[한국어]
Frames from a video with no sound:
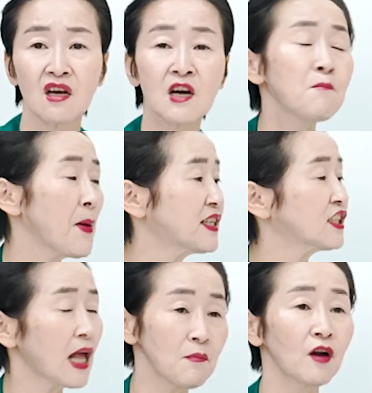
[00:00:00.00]
금
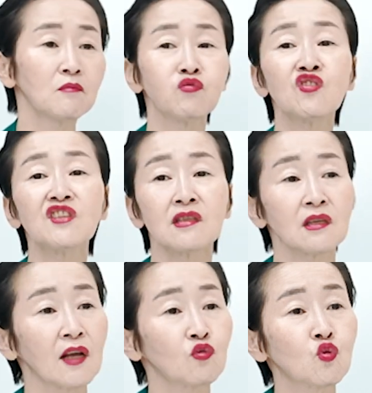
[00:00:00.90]
배지 달면 무슨
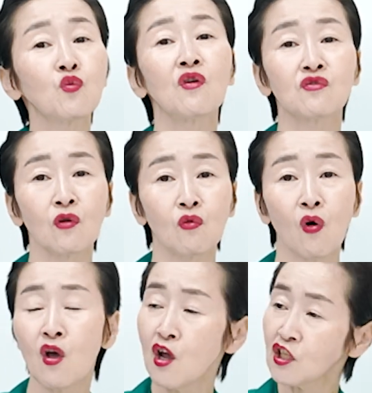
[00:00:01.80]
짓을 해도
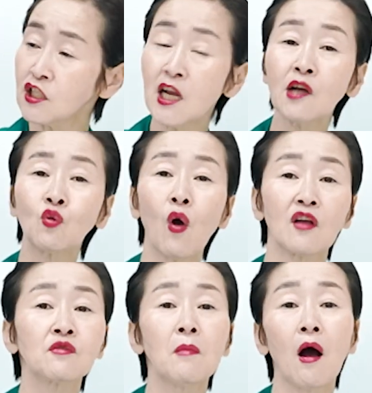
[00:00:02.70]
존경스럽고 시장통
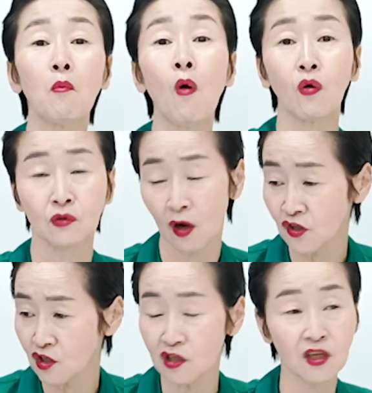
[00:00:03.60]
아줌마가 뭐
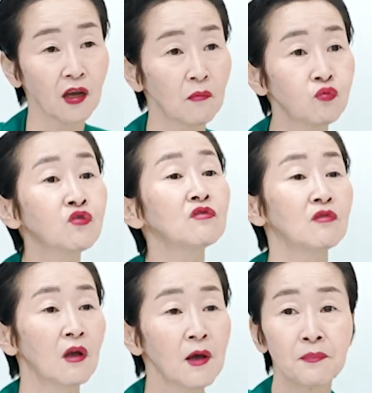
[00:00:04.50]
당신 인생에
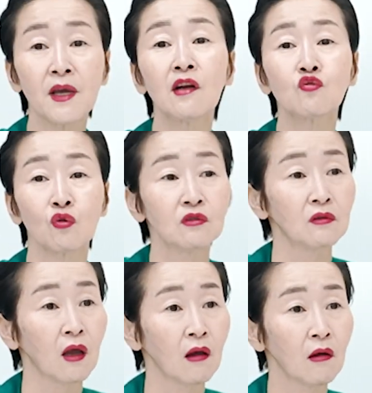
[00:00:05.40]
무슨 피해를
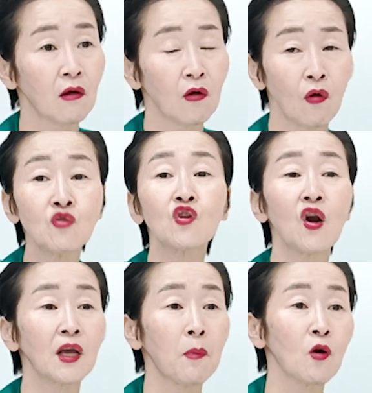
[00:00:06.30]
줬는데
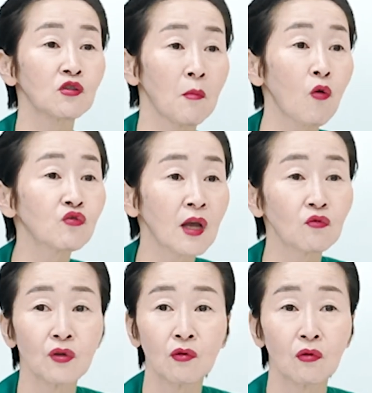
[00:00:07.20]
건전하게 벌어서 먹고
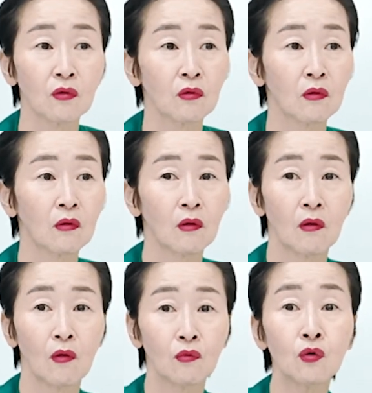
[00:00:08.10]
살고 있고. 정겹기만
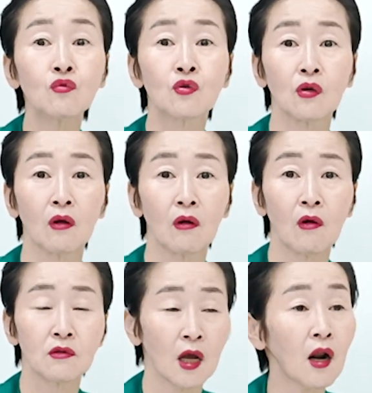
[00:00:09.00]
하죠. 그렇지.
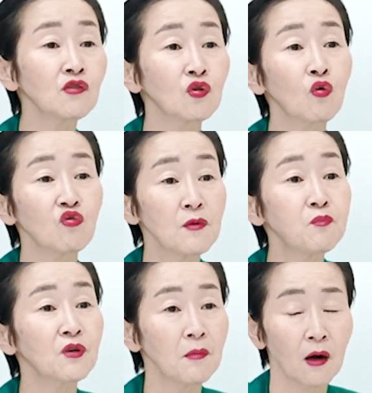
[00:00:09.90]
사랑스럽고
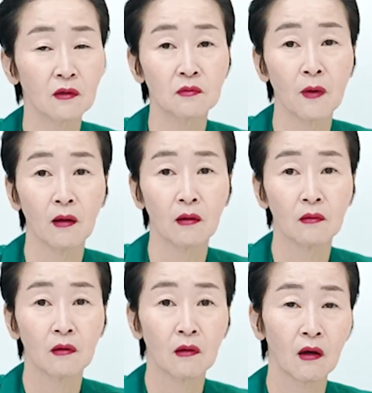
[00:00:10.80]
이쁘기만 하더만.
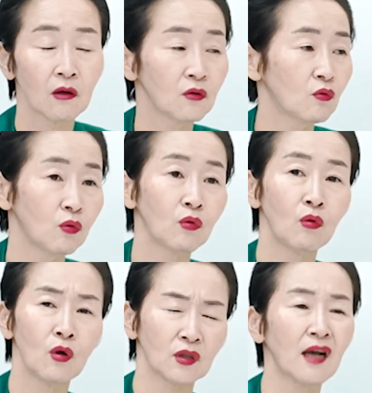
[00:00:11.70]

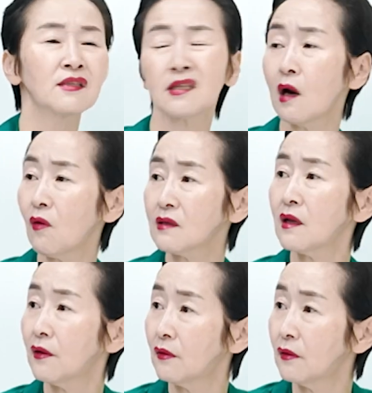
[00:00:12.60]
아이고 그러니까 닥치라고
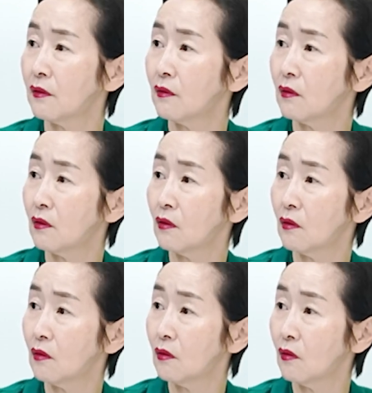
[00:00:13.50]
하세요. 정치평론은
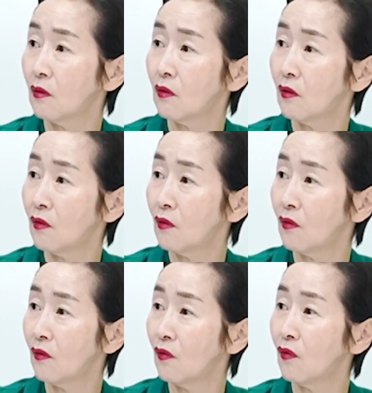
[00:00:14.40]
되게 엄청
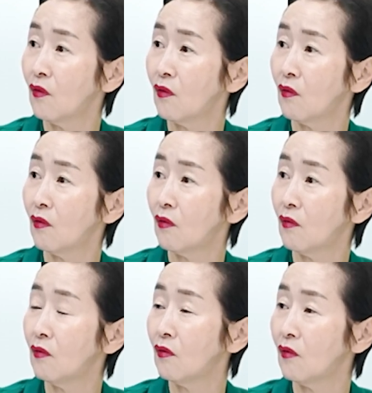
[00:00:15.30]
똑똑하고
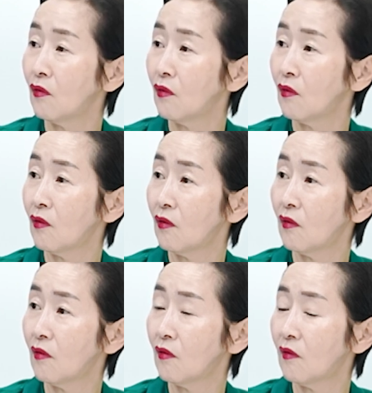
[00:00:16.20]
응. 대단한
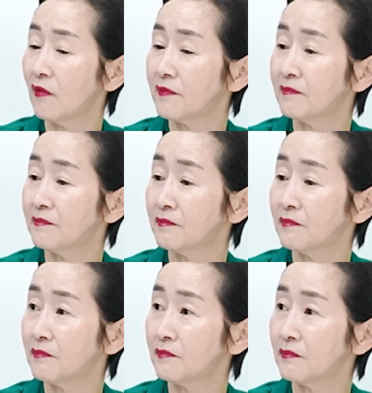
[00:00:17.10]
사람들이 해야 된다고
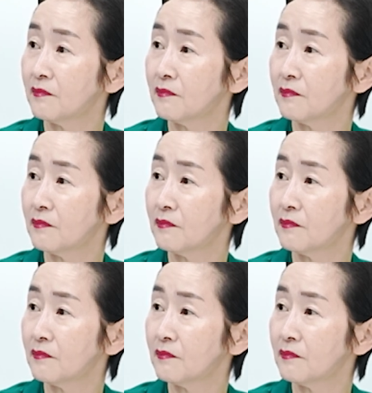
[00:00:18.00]
생각하시는 것 같아요.